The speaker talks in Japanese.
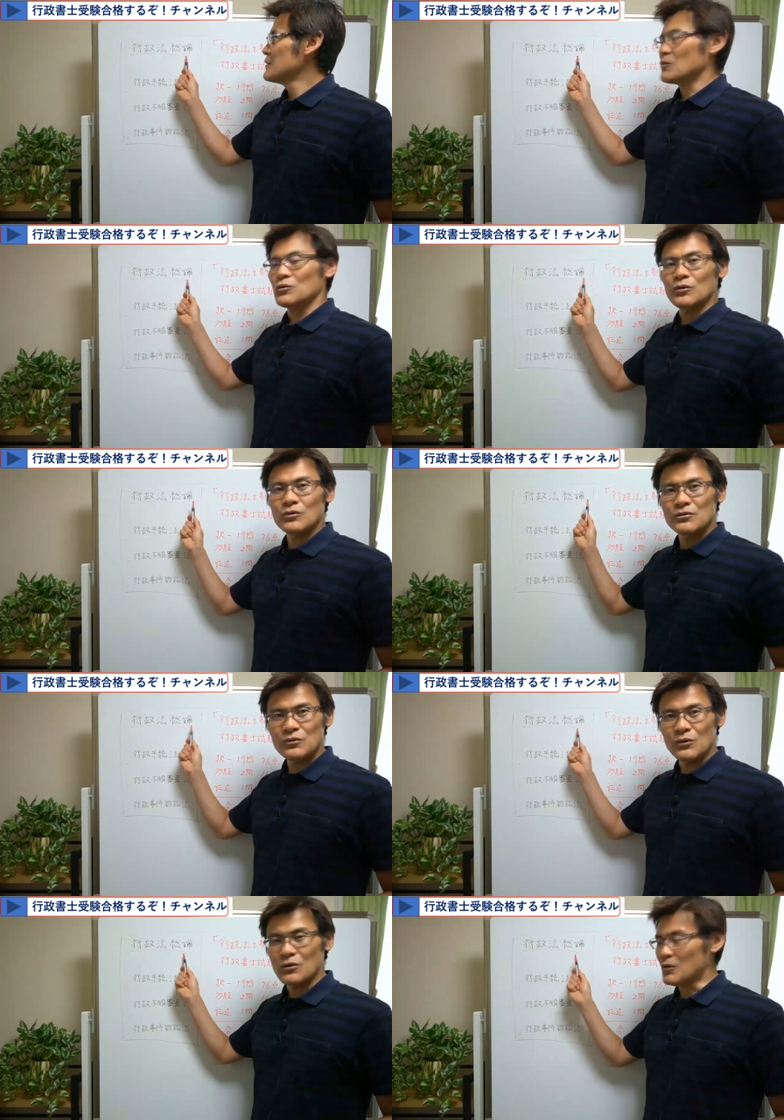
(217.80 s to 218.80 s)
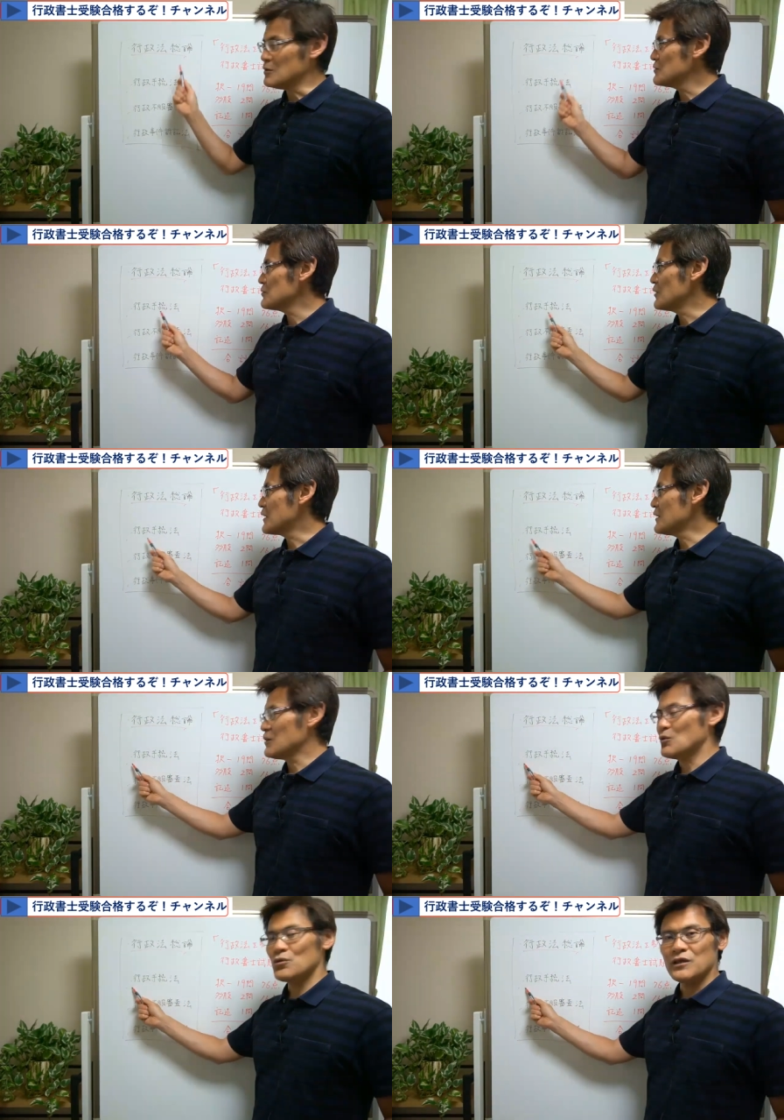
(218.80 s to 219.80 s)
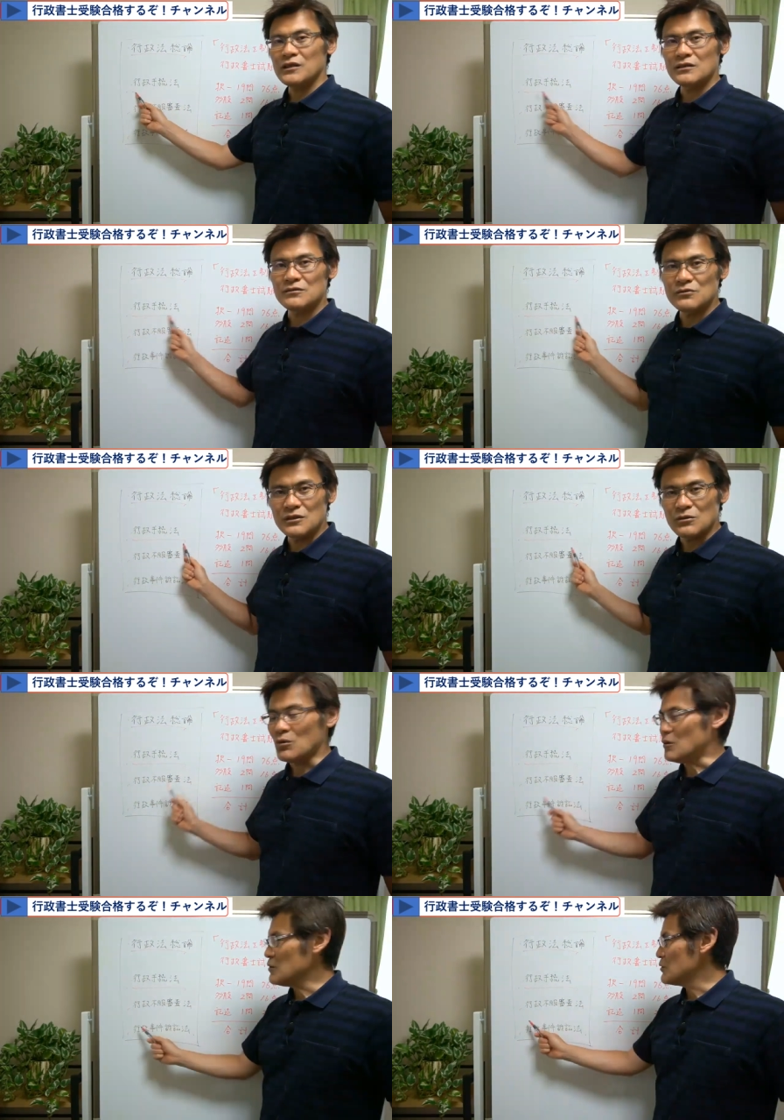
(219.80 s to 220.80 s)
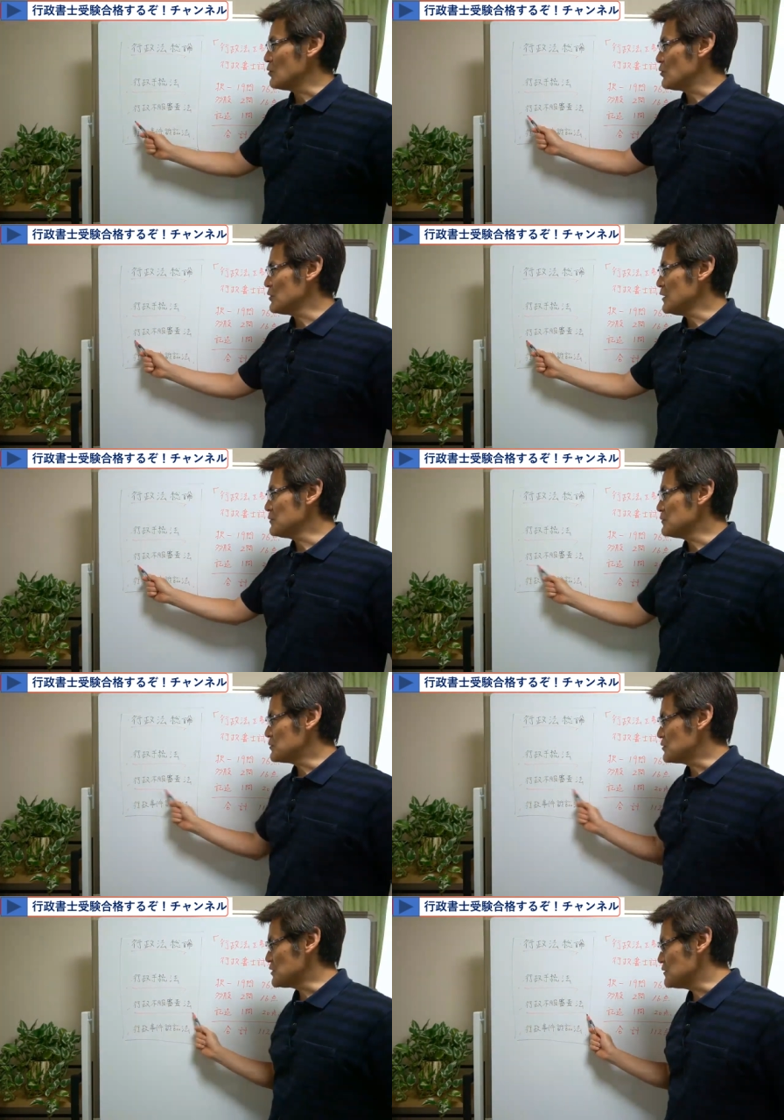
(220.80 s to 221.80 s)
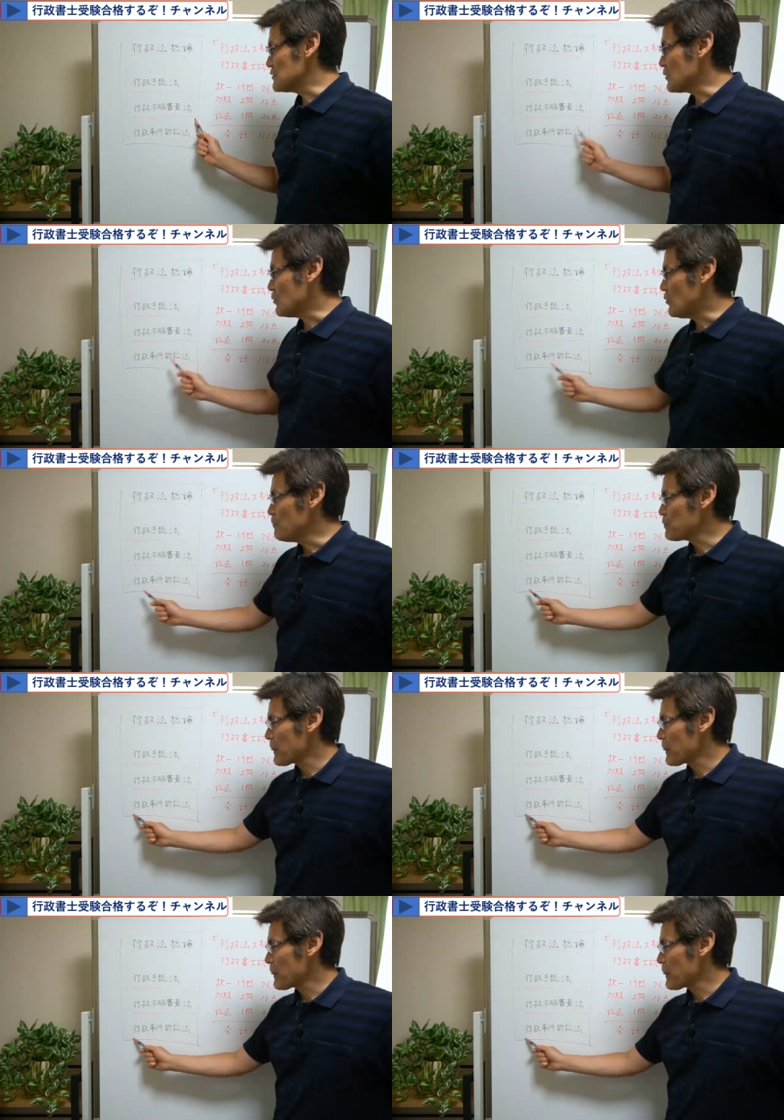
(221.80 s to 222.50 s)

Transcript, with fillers: この総論、それから行政手続法、行政不服審査法、